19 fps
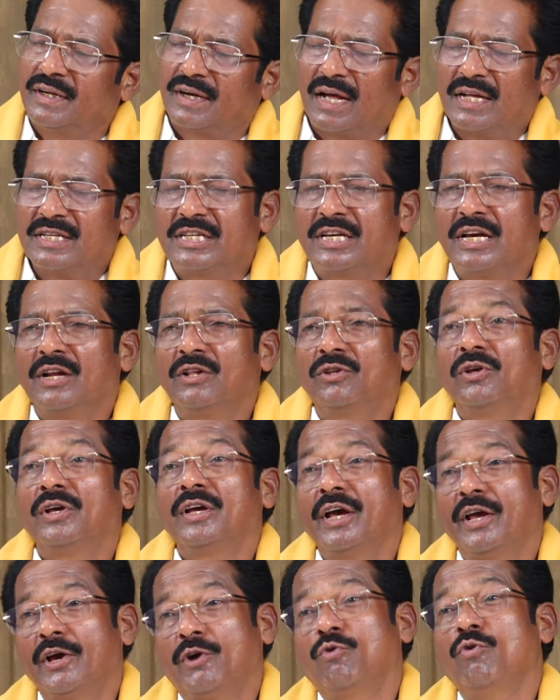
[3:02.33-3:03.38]
రాజకీయాలతో
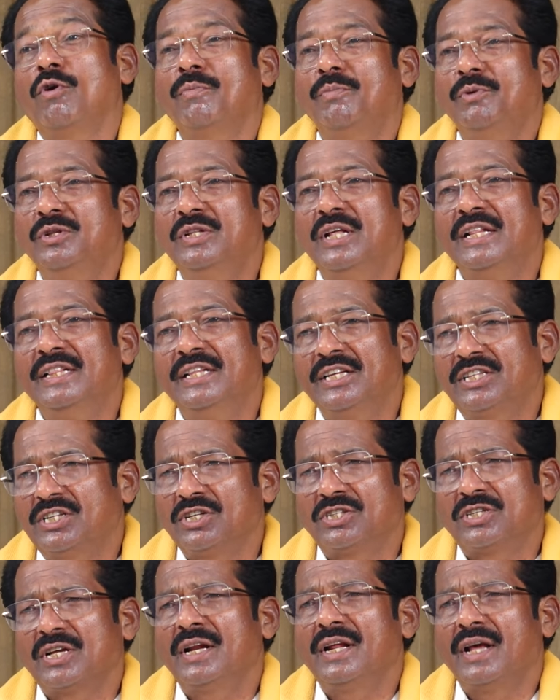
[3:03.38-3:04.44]
ఇంకా ఎక్కువ అభివృద్ధి
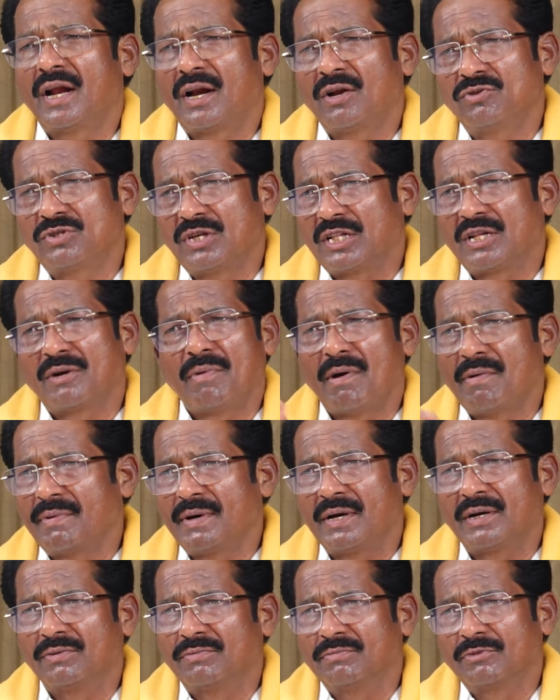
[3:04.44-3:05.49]
అందించవచ్చని ఆ రోజు చంద్రబాబు
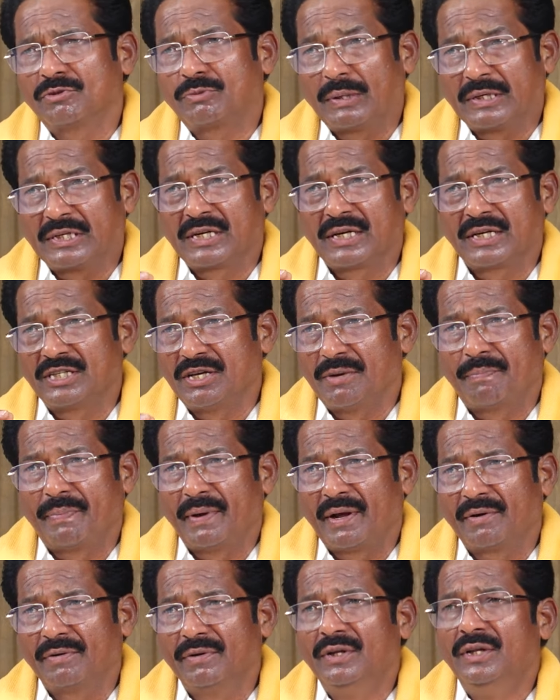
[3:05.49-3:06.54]
గారు స్పష్టంగా
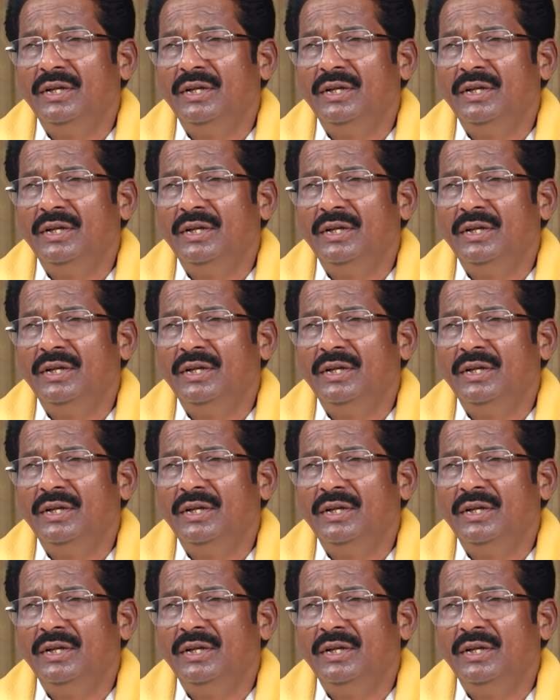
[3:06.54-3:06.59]
చెప్పారు